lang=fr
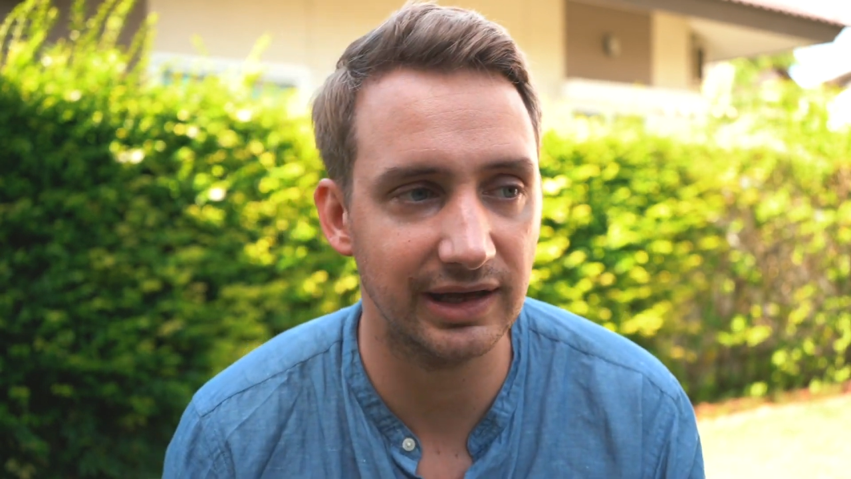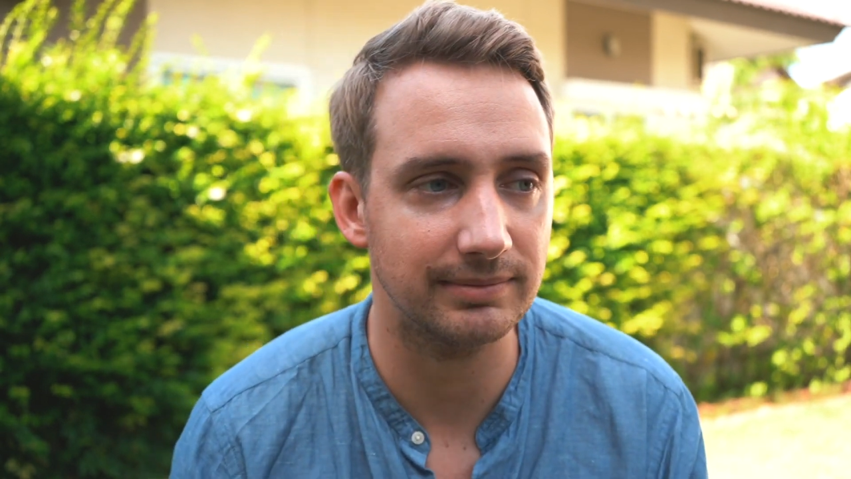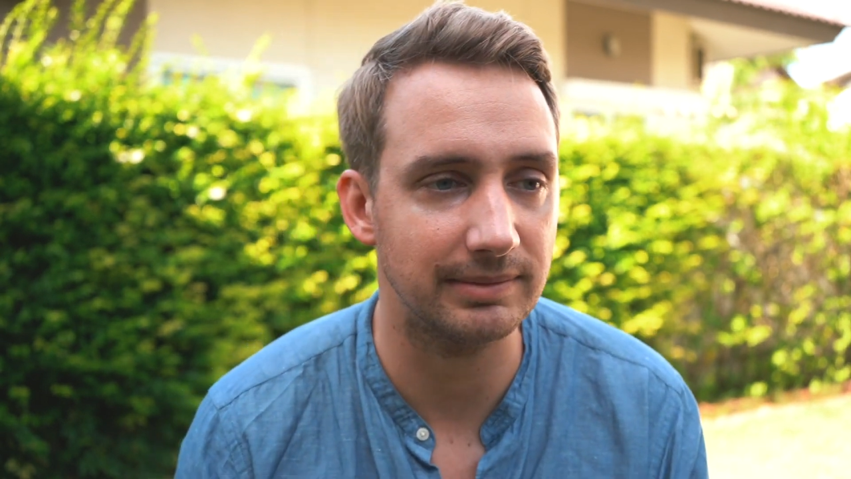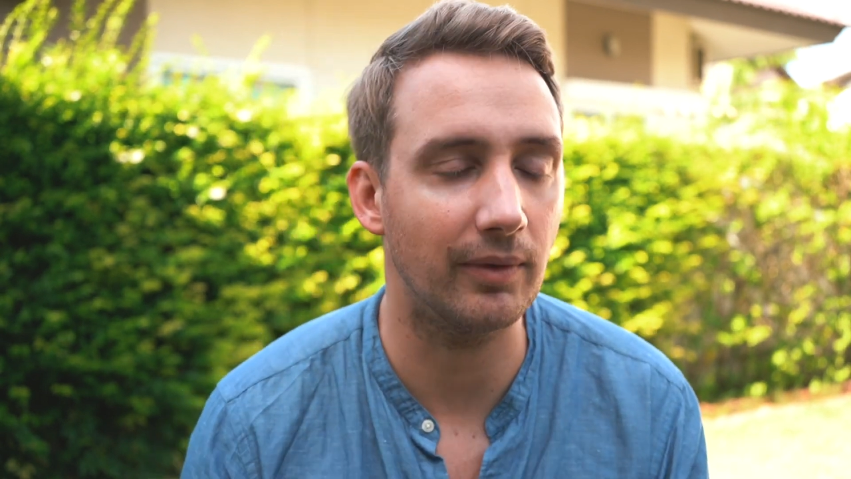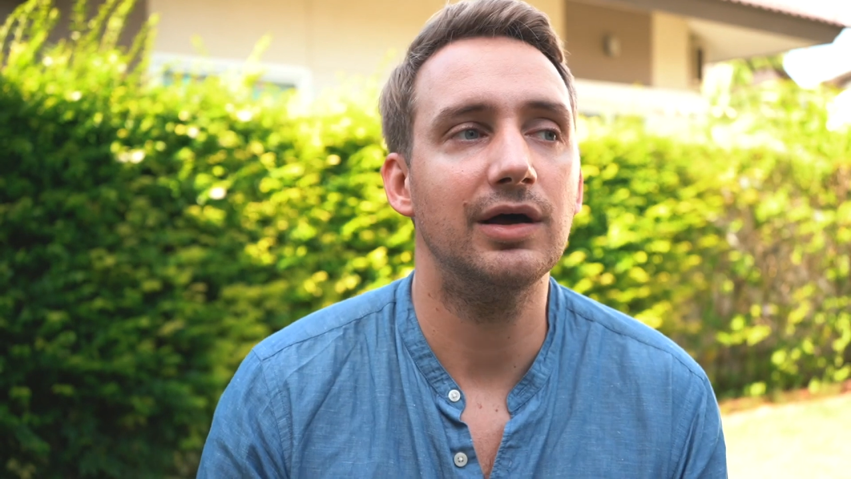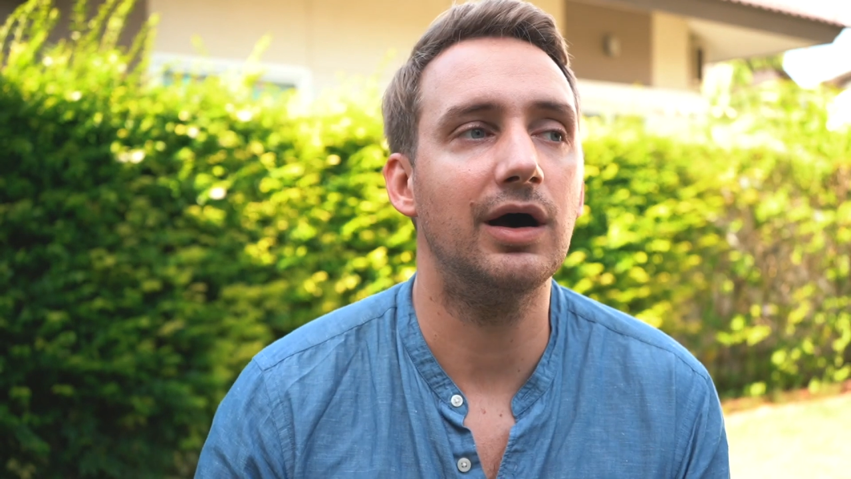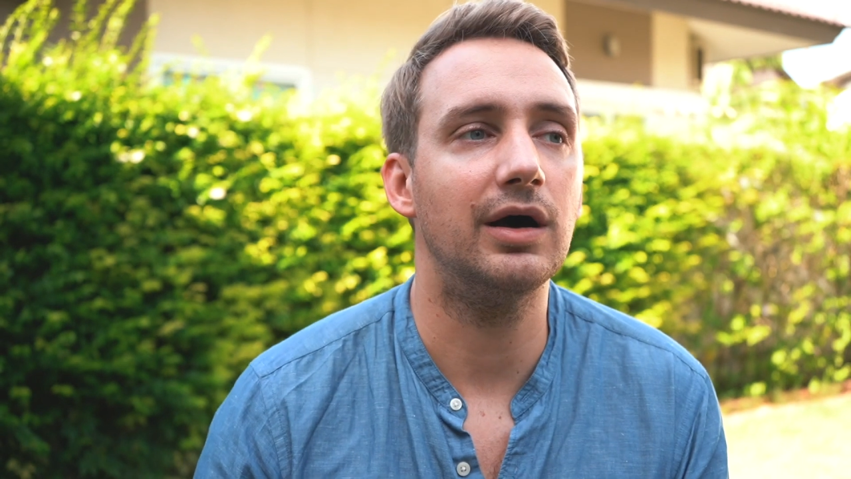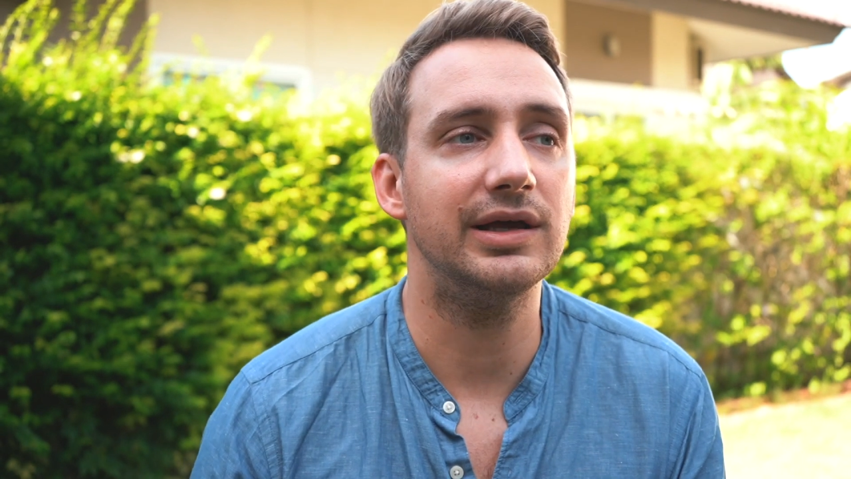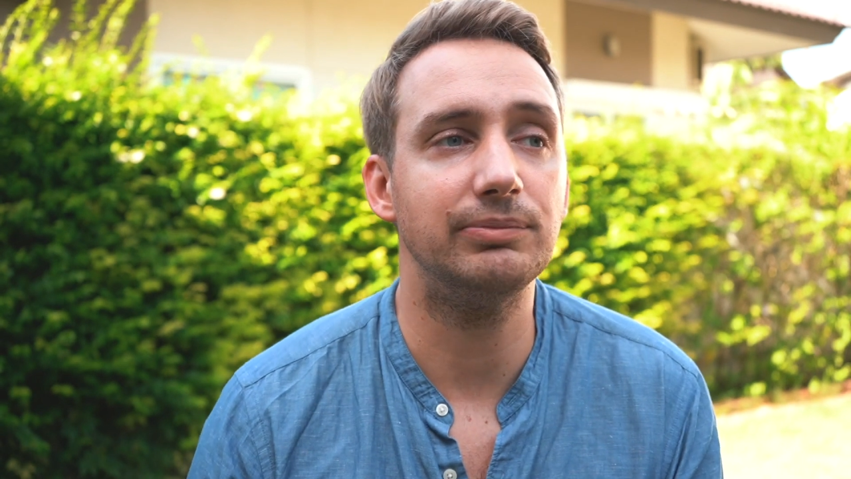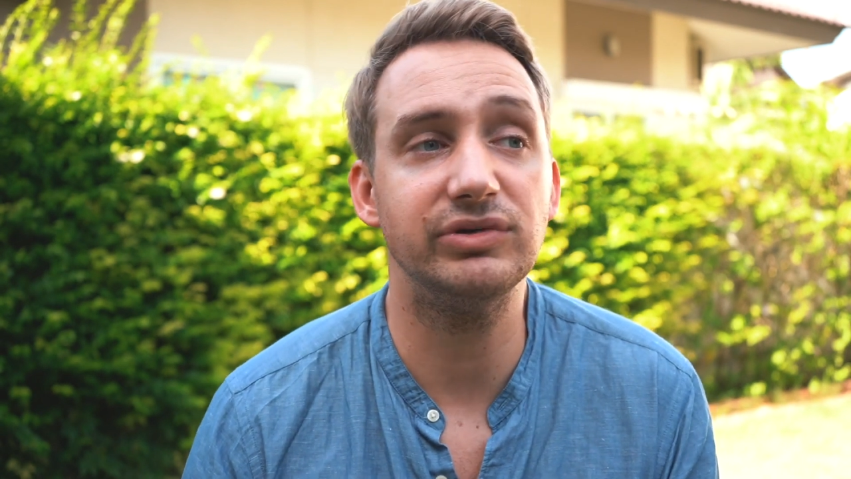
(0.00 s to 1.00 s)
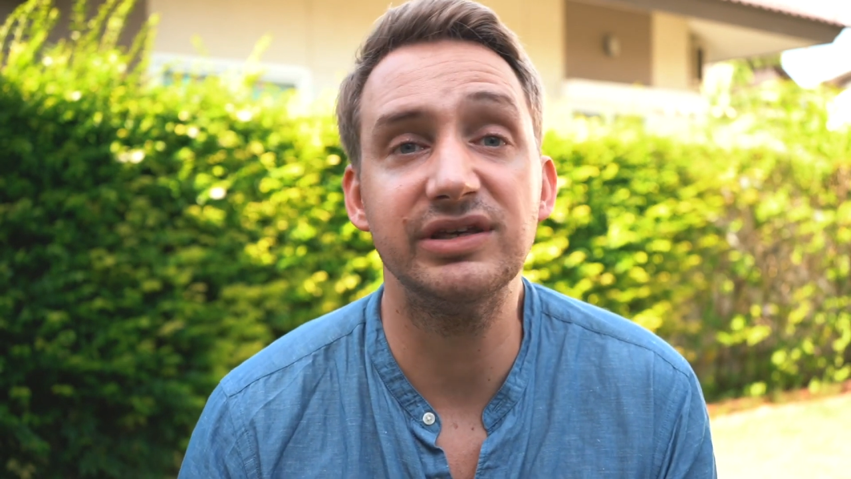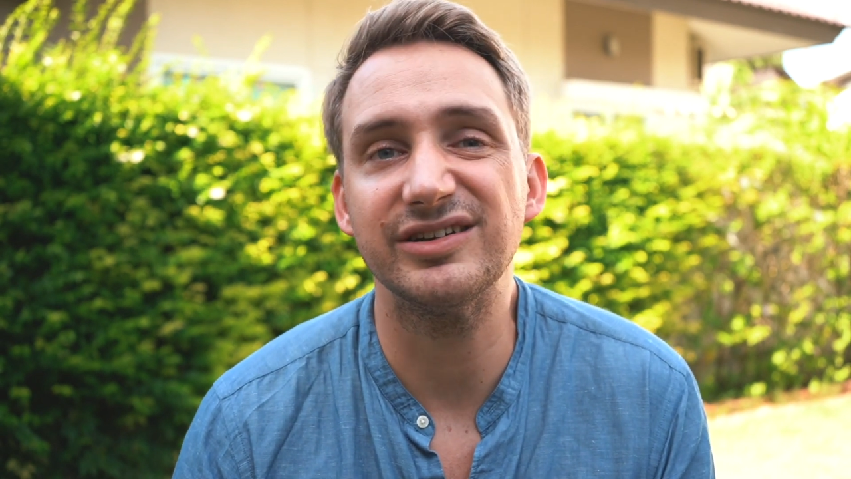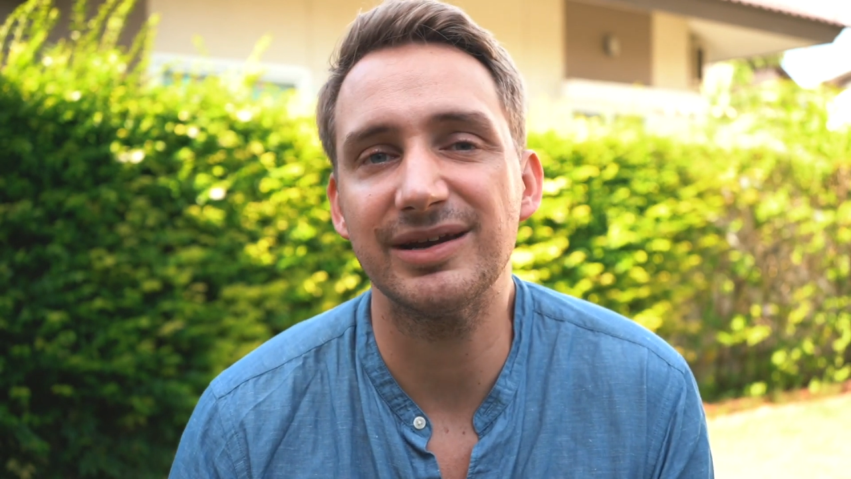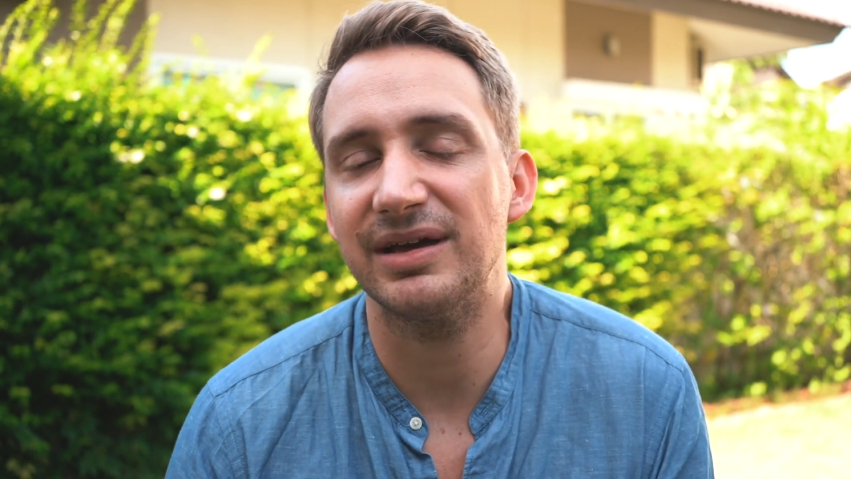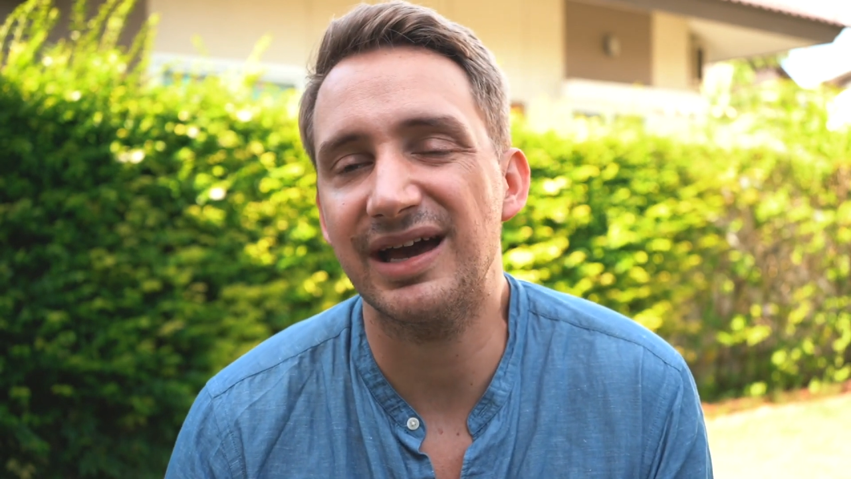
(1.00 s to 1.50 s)
terme, mais bon, euh, et puis qui
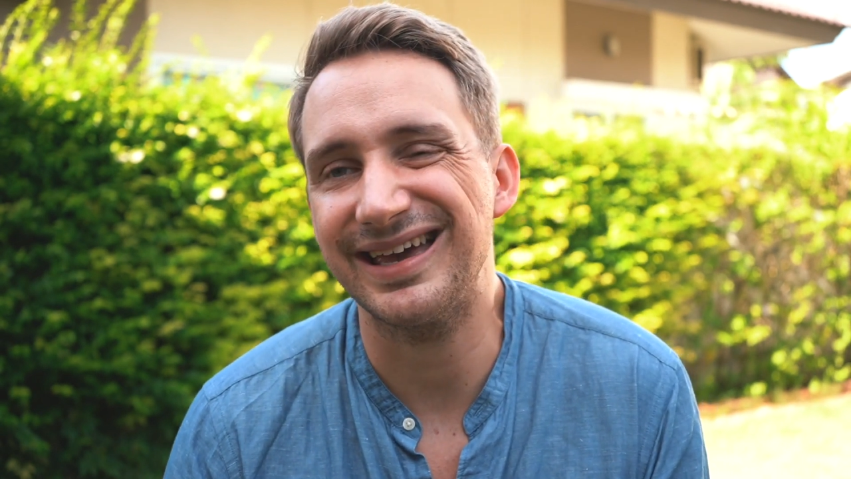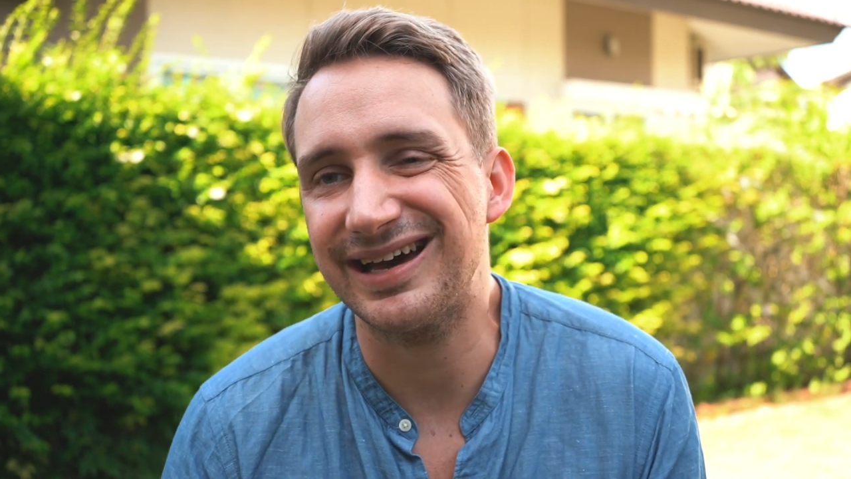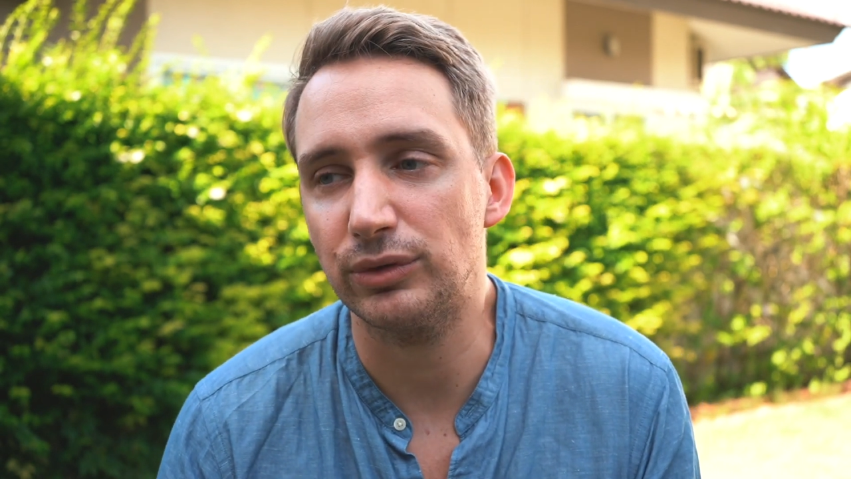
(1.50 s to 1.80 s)
a jamais rien